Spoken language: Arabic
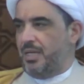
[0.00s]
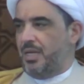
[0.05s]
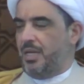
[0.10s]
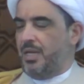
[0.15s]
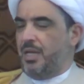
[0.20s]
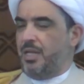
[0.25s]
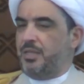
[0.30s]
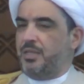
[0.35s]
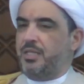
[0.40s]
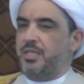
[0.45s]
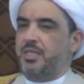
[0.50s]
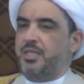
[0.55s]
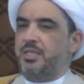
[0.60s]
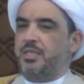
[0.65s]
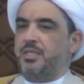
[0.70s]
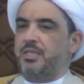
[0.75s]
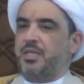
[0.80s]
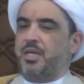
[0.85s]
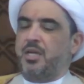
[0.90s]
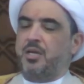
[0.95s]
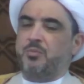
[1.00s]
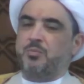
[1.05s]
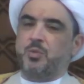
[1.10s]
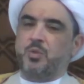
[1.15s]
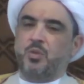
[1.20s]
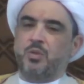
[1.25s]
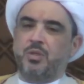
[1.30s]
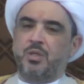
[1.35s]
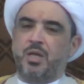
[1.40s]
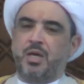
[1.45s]
الذي
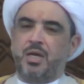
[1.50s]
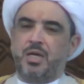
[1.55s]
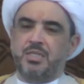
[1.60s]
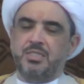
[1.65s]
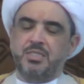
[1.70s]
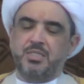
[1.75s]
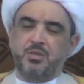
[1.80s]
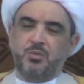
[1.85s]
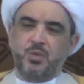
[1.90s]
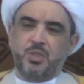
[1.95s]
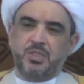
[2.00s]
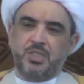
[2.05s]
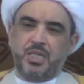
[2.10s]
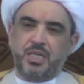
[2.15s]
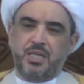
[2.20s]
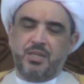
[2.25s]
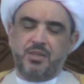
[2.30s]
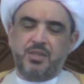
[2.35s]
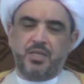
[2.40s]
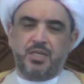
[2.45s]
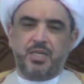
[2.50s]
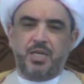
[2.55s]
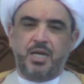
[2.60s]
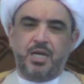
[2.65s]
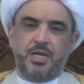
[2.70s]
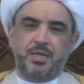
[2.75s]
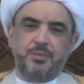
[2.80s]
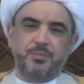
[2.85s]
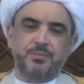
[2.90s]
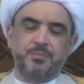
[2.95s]
يهبه الله عز وجل الذكاء